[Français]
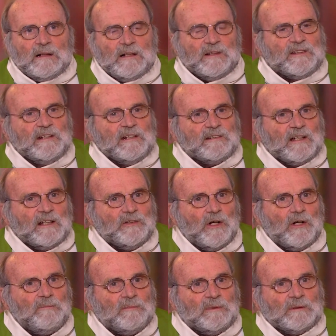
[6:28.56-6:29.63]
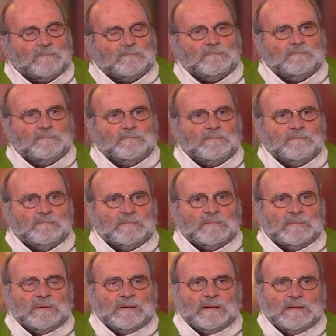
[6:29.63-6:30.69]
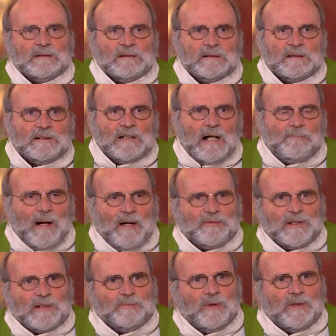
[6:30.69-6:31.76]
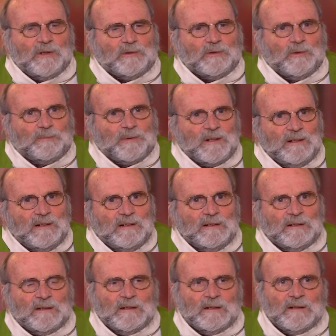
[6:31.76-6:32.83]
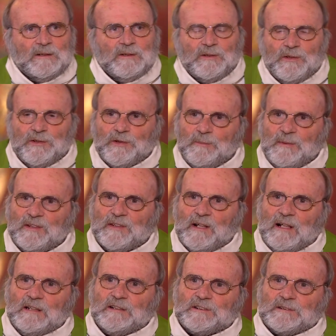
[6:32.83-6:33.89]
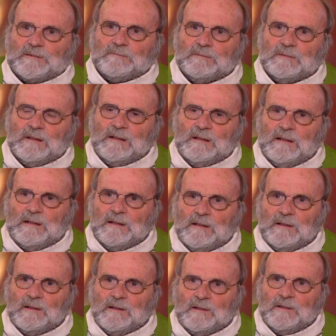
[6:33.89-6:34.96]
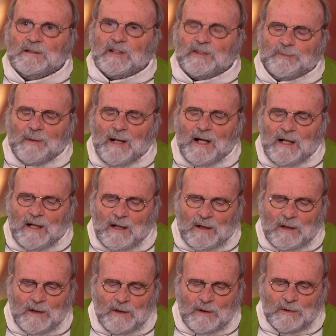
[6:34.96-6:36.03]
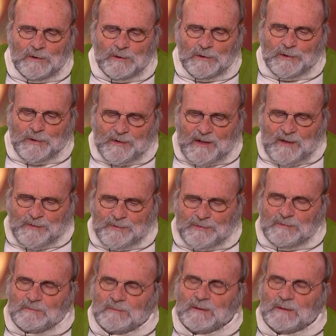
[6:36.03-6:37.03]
Et s'il est un homme qui a parfaitement compris ce message, n'est-ce pas Joseph,